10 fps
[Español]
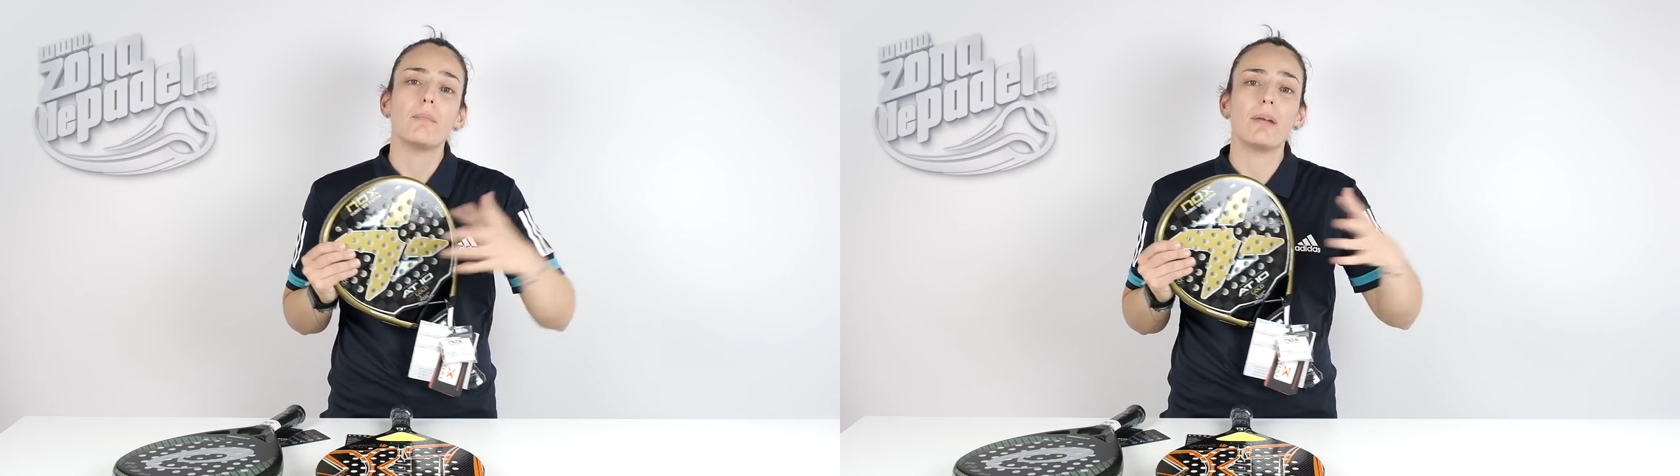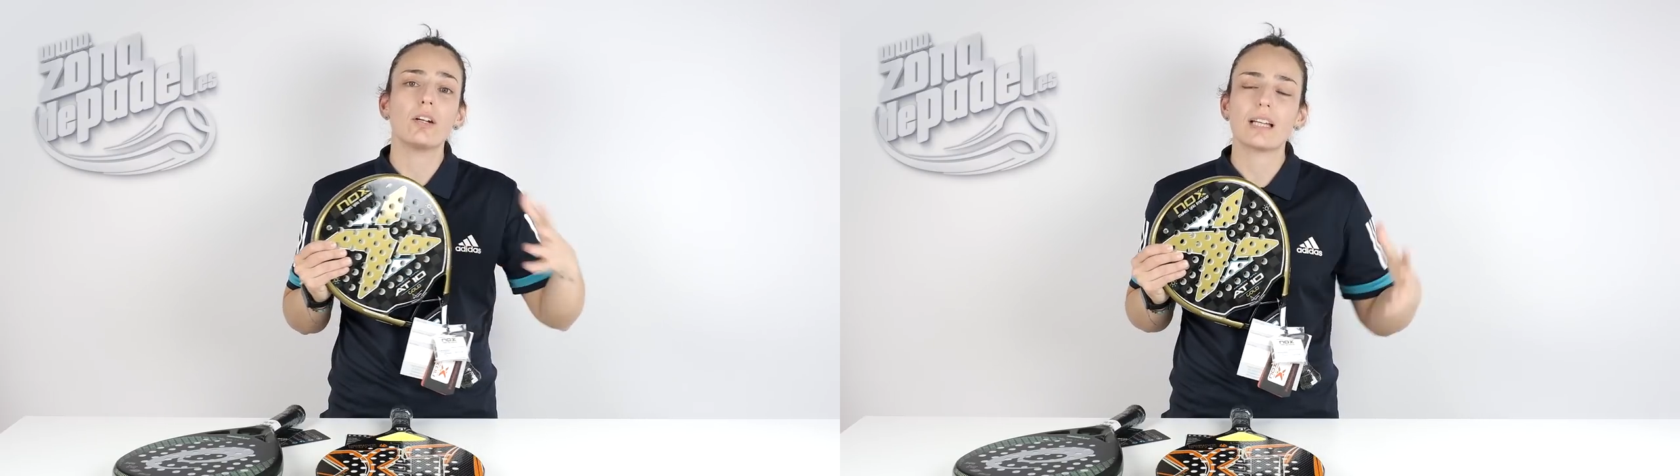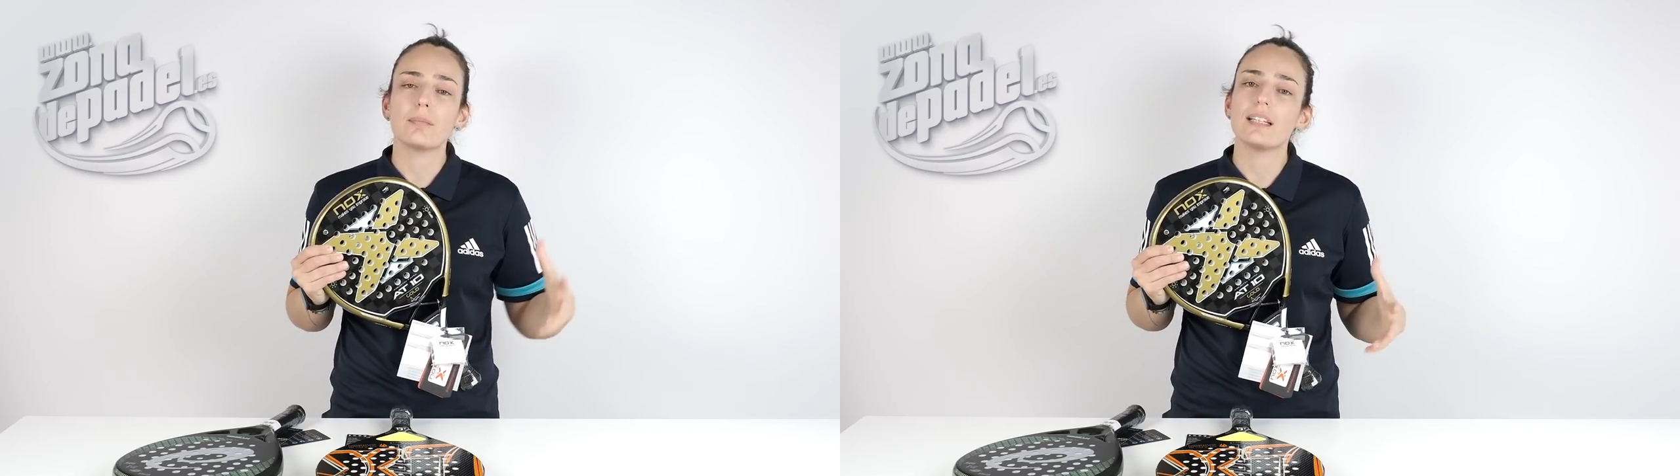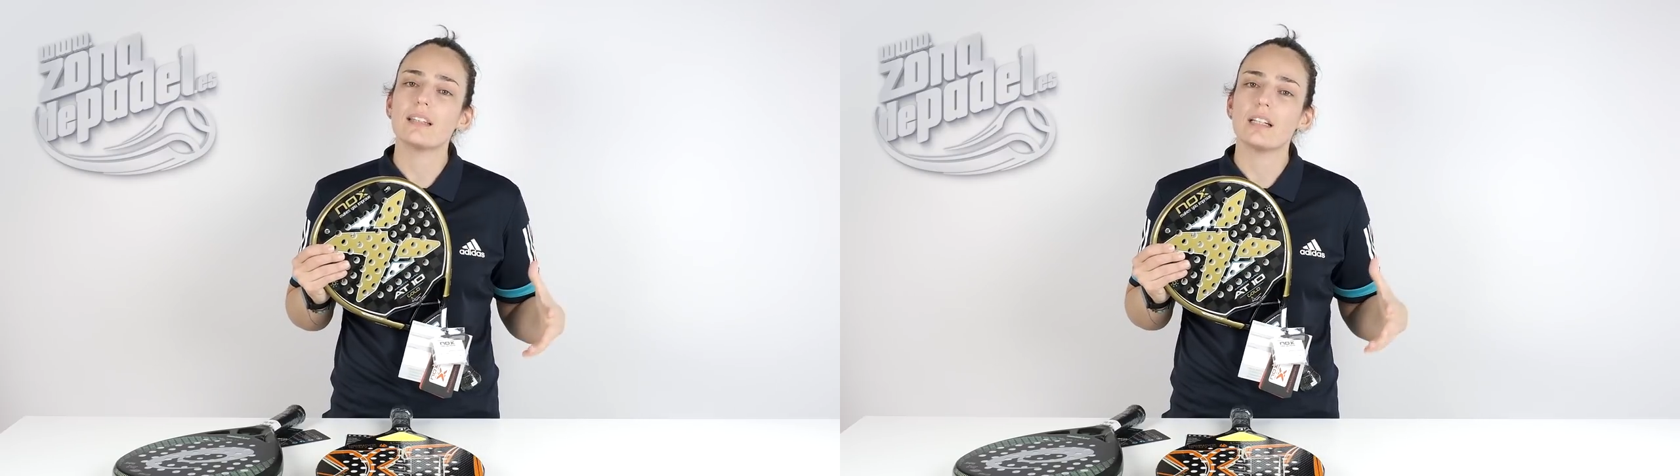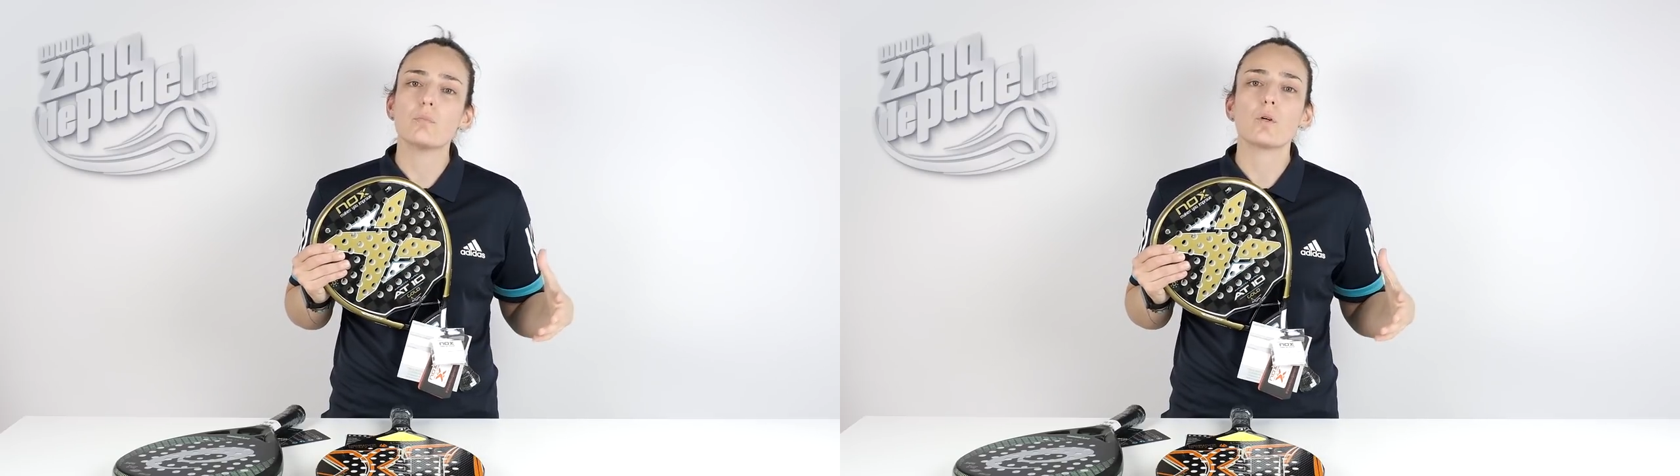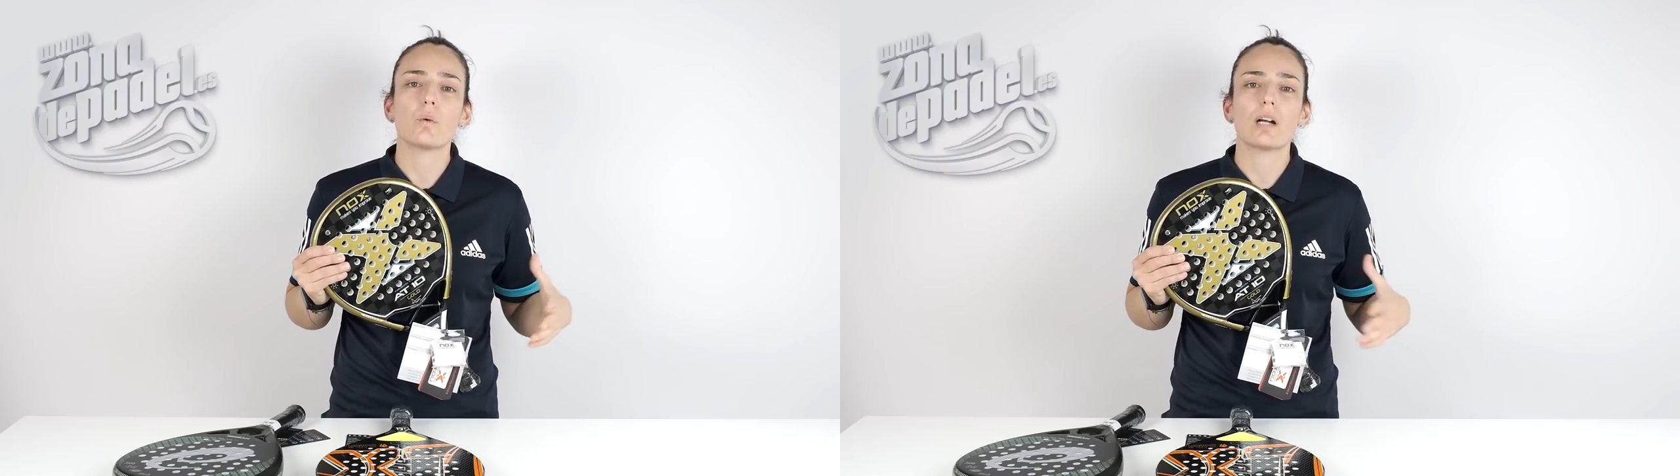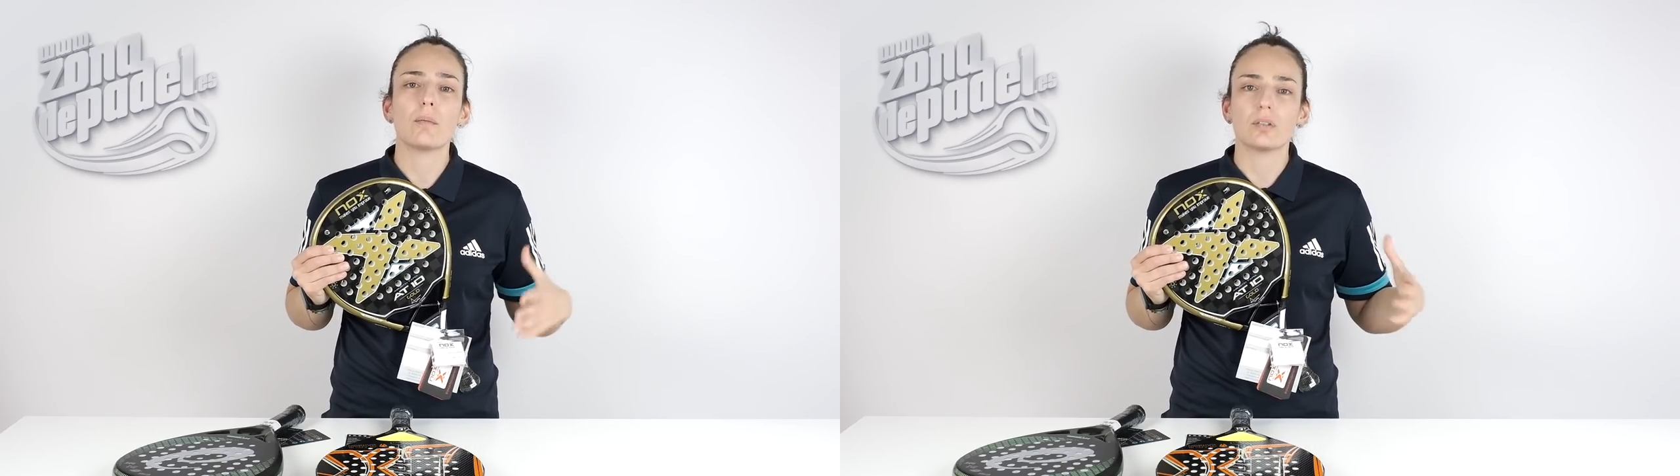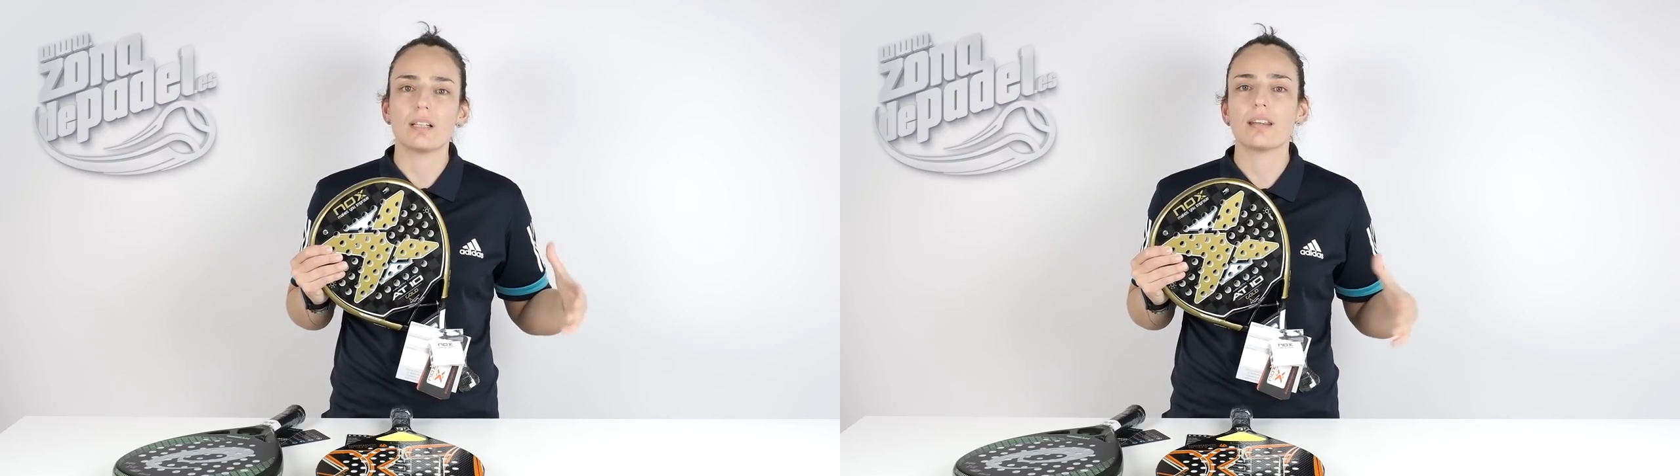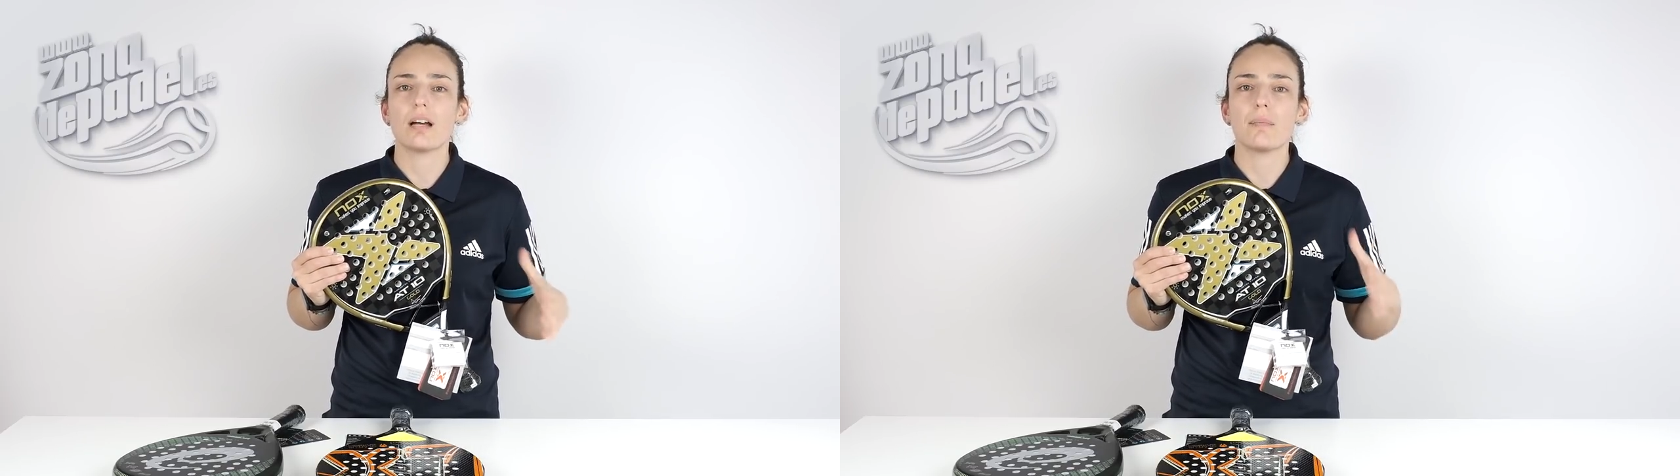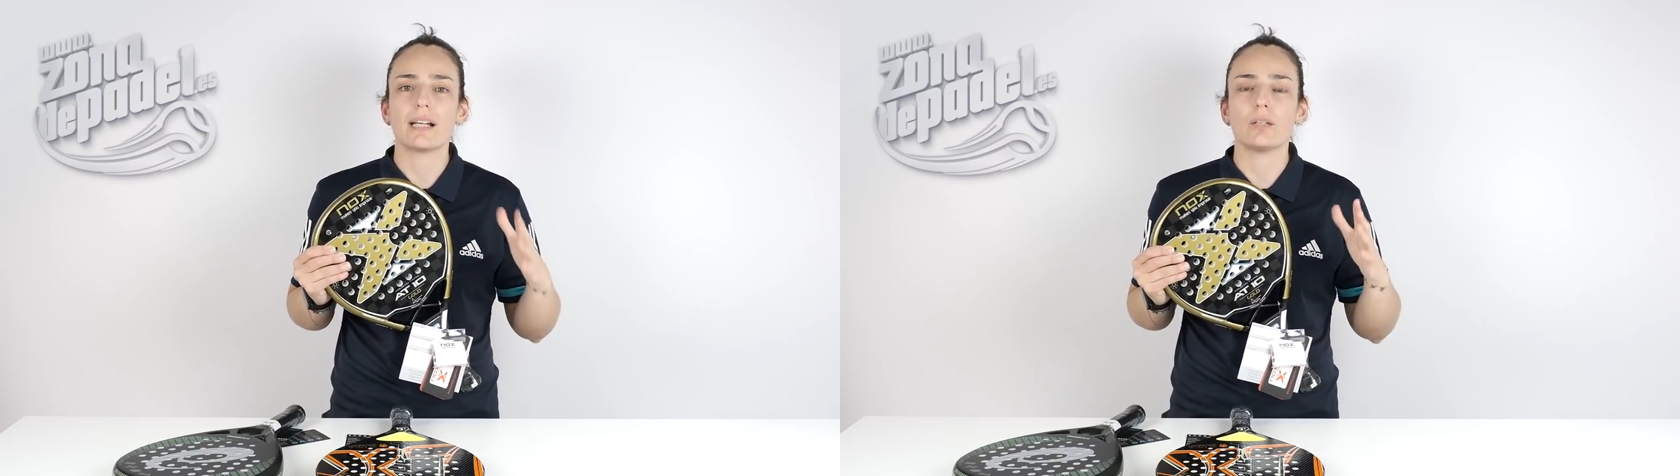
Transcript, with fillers: pero también tiene muy buena potencia para